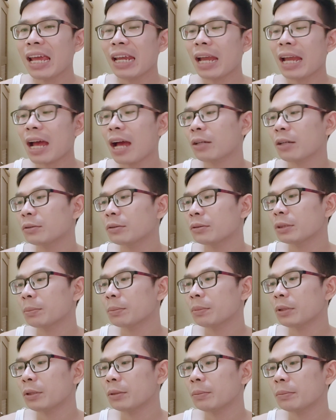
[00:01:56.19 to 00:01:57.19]
Nah, aku
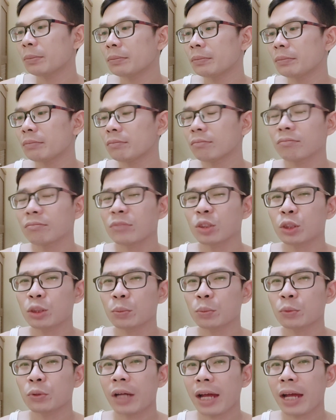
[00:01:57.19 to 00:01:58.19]
sebelum
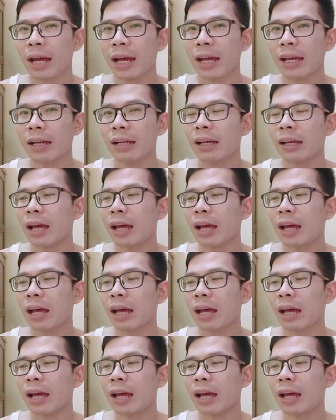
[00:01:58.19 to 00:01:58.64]
cuci muka